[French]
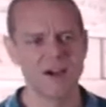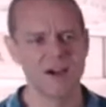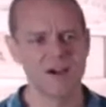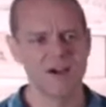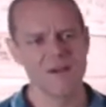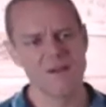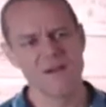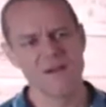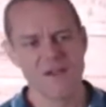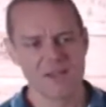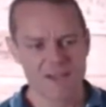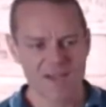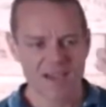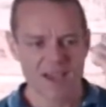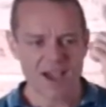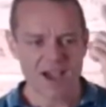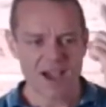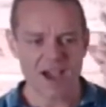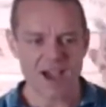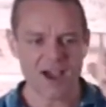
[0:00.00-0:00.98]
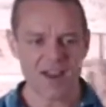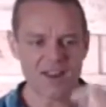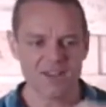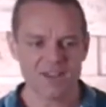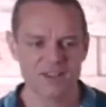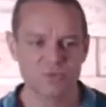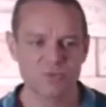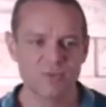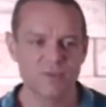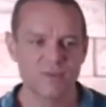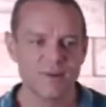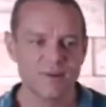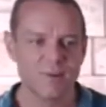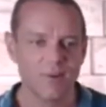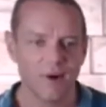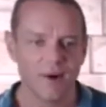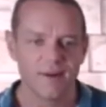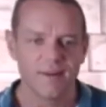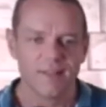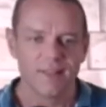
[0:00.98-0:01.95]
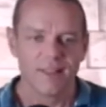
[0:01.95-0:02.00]
va. Allez,
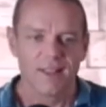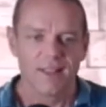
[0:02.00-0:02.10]
suivez-moi.